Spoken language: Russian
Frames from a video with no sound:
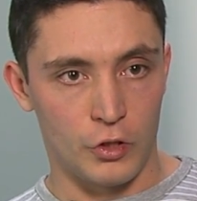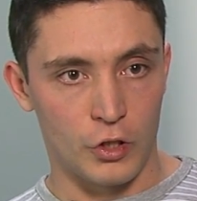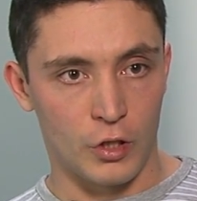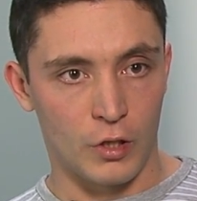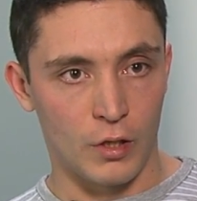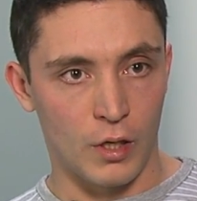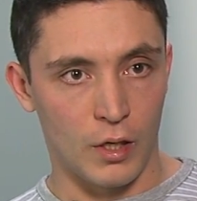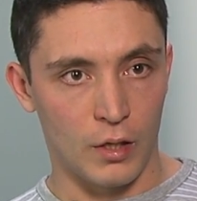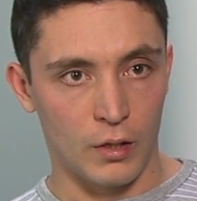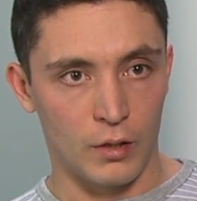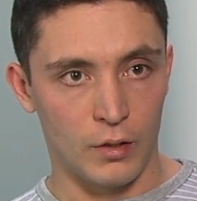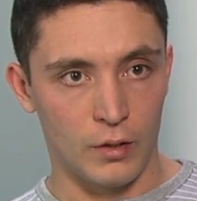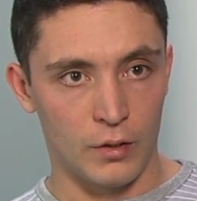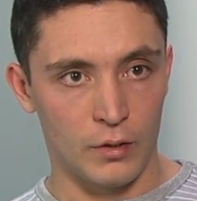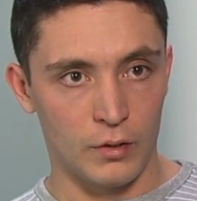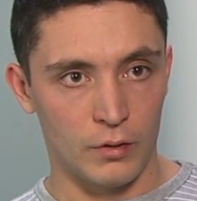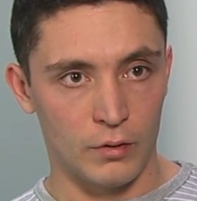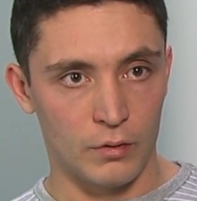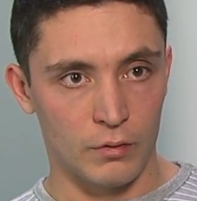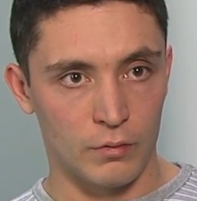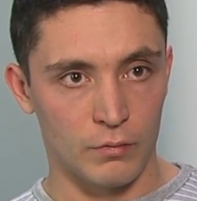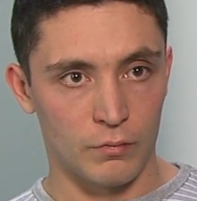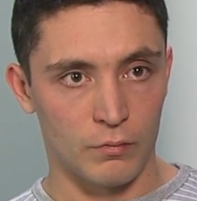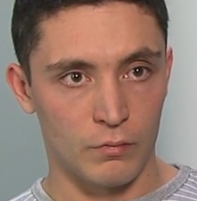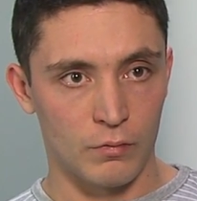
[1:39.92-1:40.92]

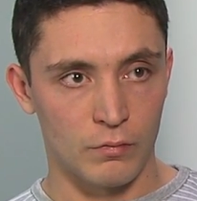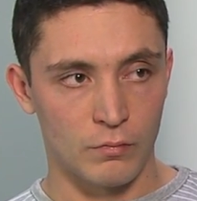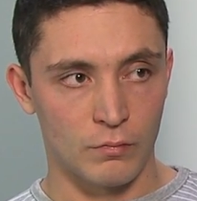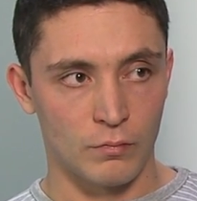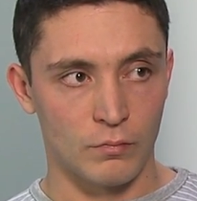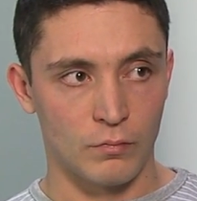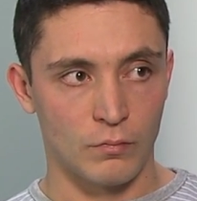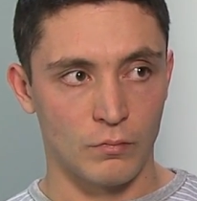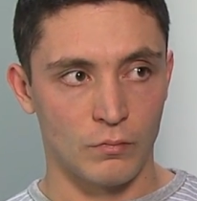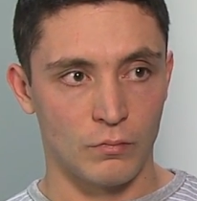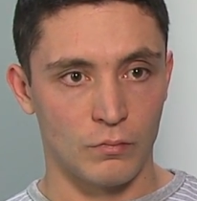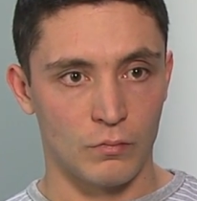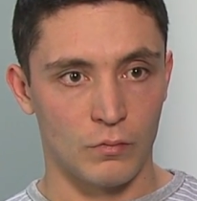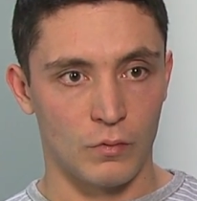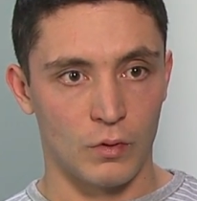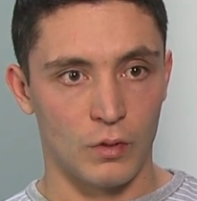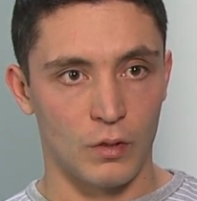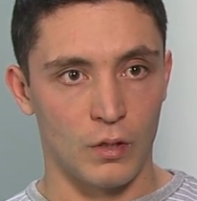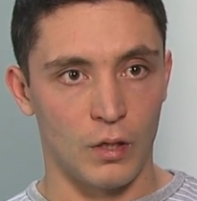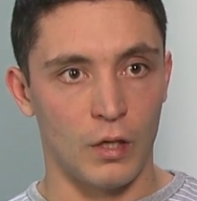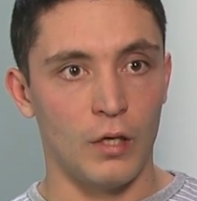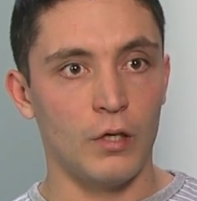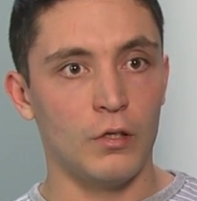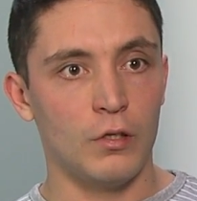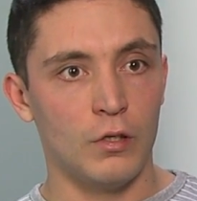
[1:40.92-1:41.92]
Чикаго
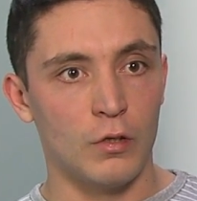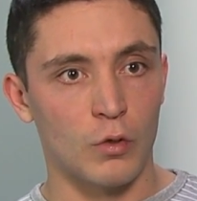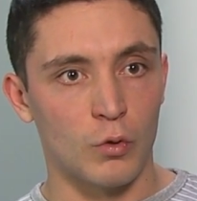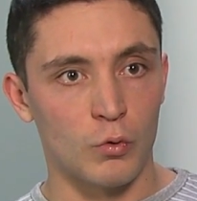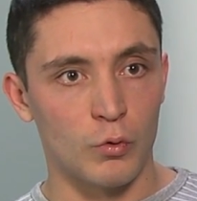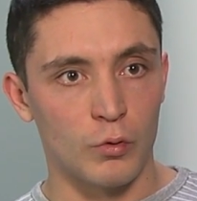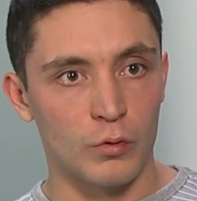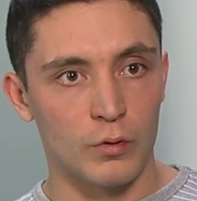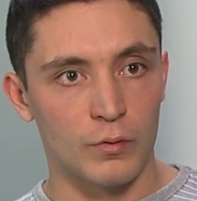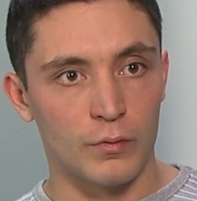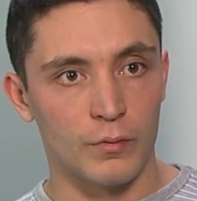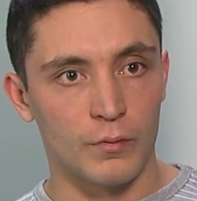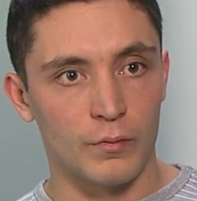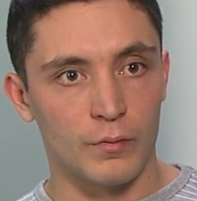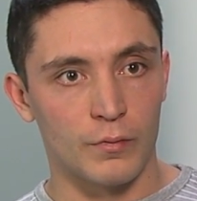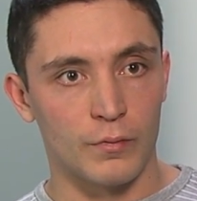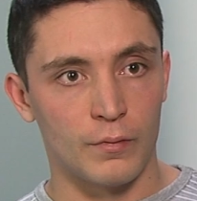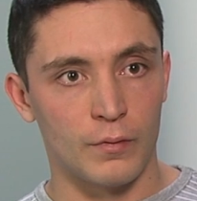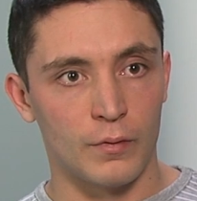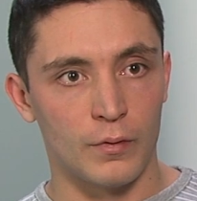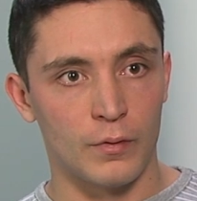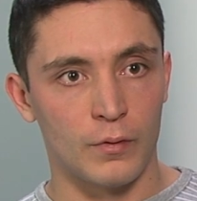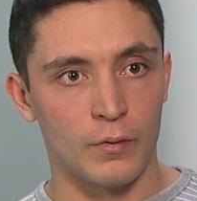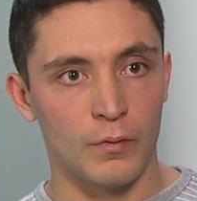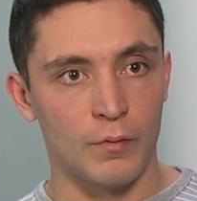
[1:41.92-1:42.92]
лидирует
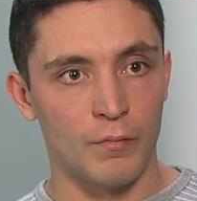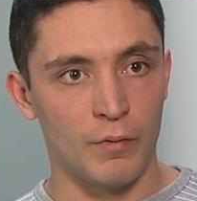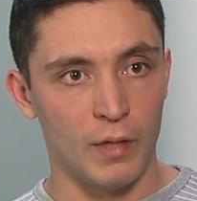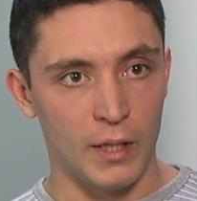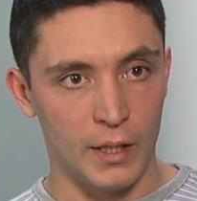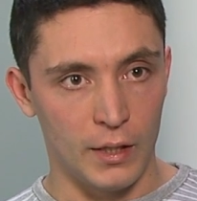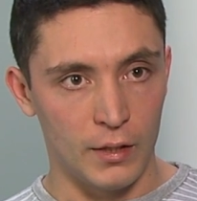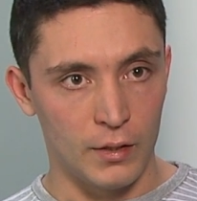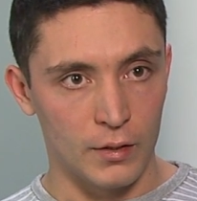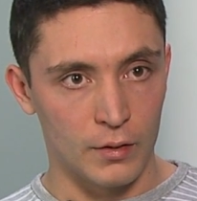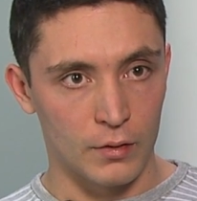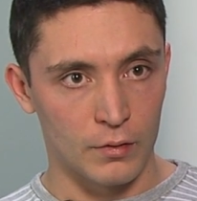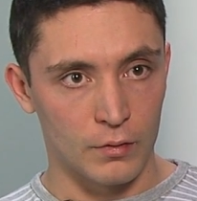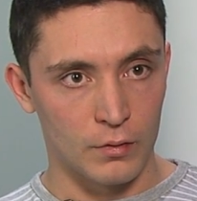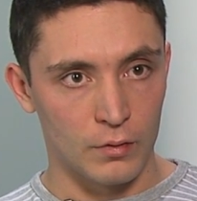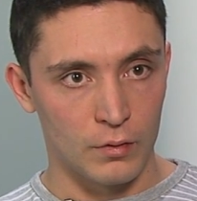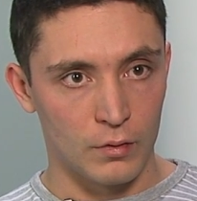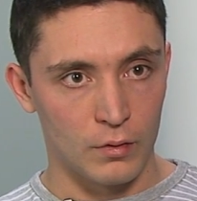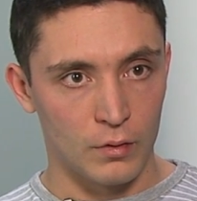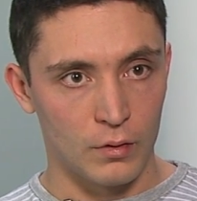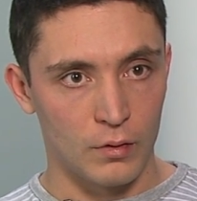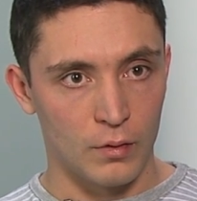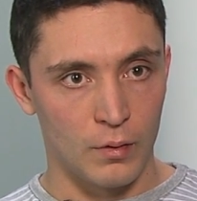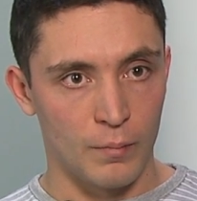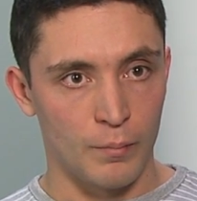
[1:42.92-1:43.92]
в лиге
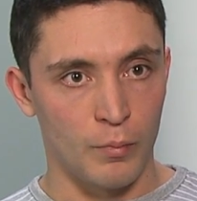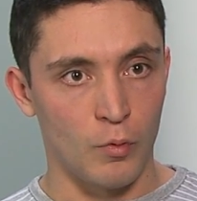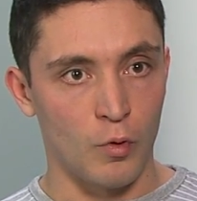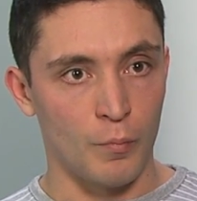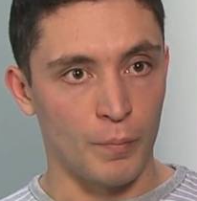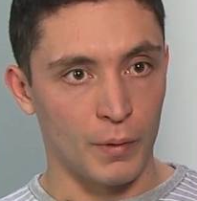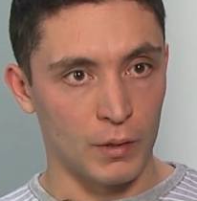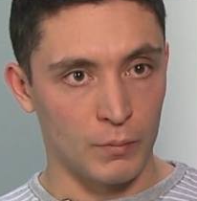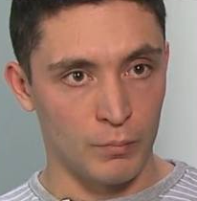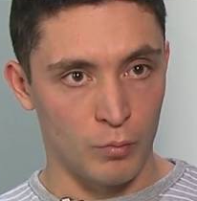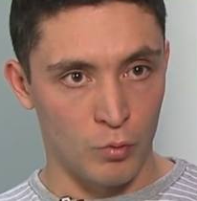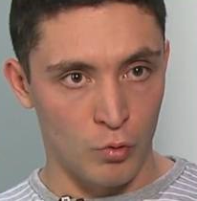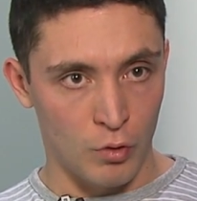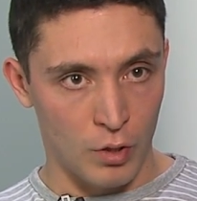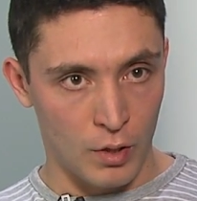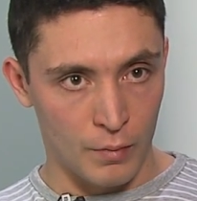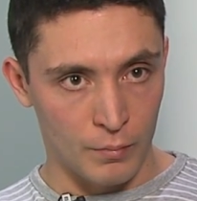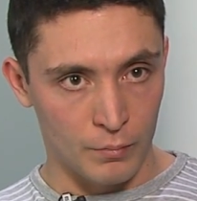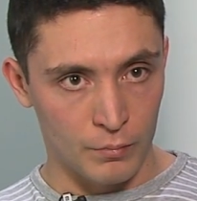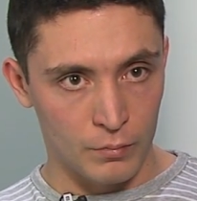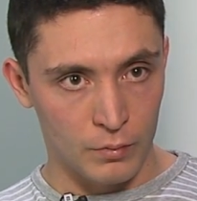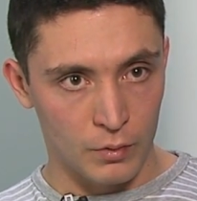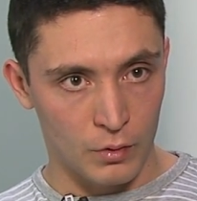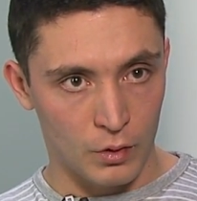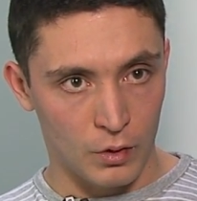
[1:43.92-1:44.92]
по
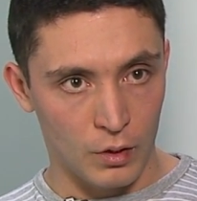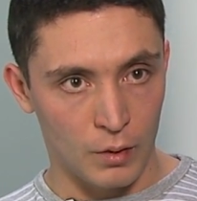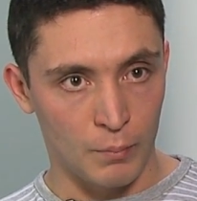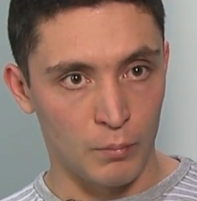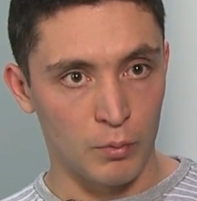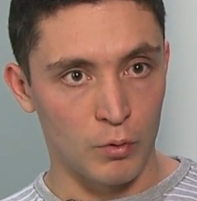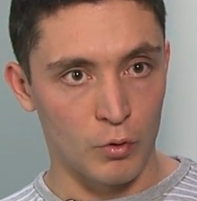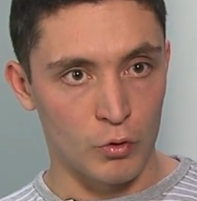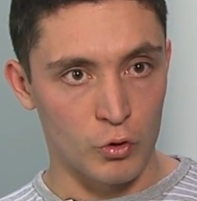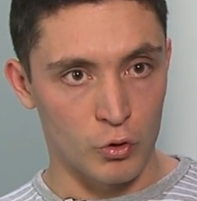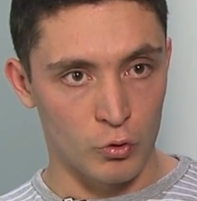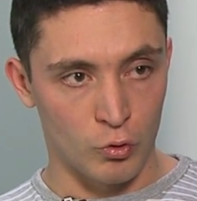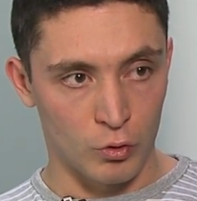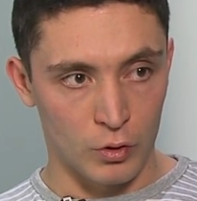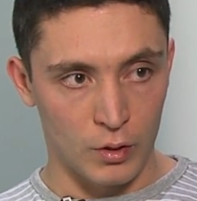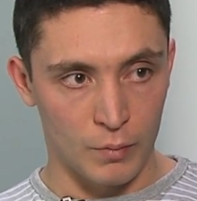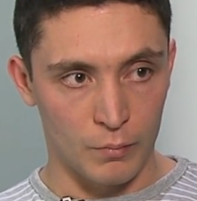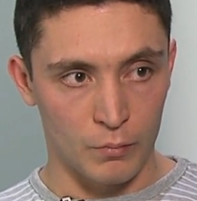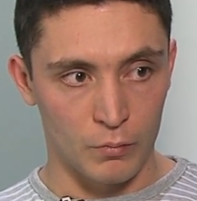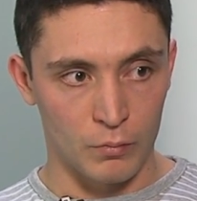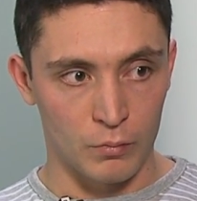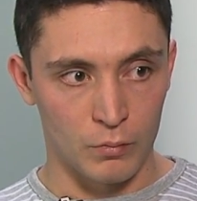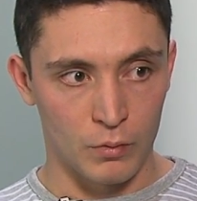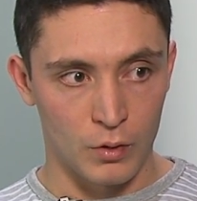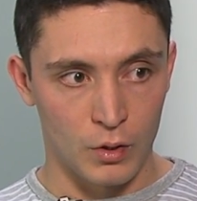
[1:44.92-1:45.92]
подборам и
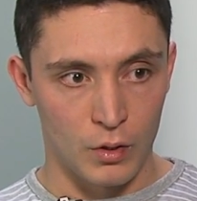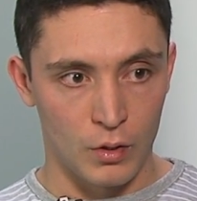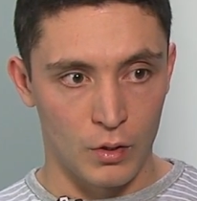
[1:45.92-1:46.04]
блокшотам,